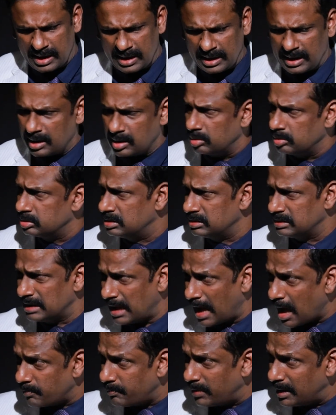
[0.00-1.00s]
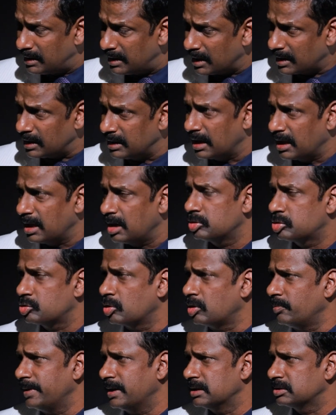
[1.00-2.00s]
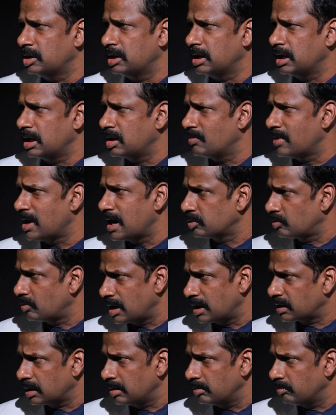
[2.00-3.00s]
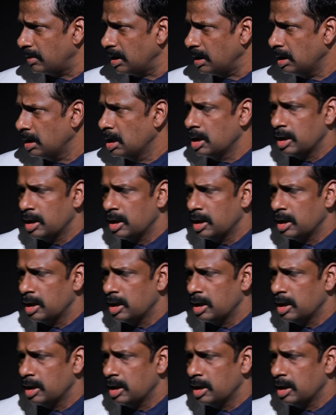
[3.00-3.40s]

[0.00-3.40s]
కనికరం నా బిడ్డకు నేను సుఖ పెడుతున్నాననే మాట వాడకమ్మా